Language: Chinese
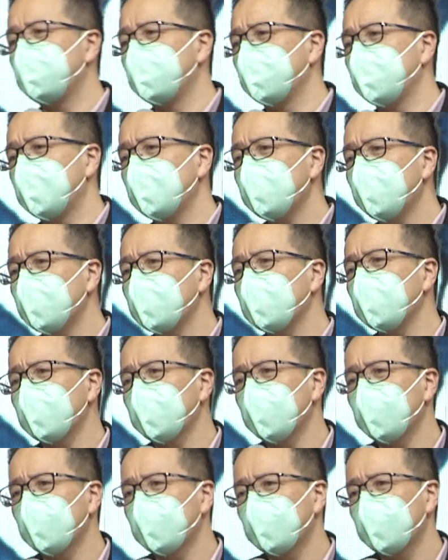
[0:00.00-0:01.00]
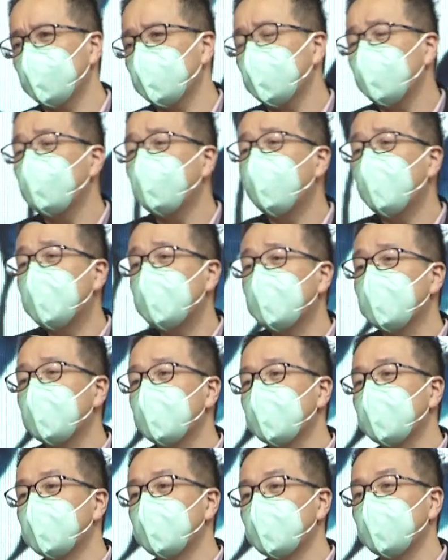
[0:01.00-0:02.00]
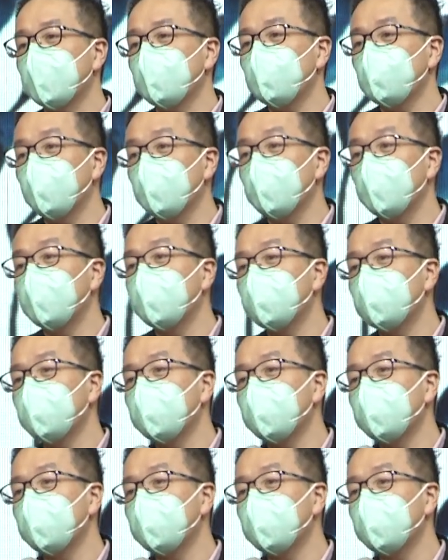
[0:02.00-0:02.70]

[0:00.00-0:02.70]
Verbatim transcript: 你知道，社会所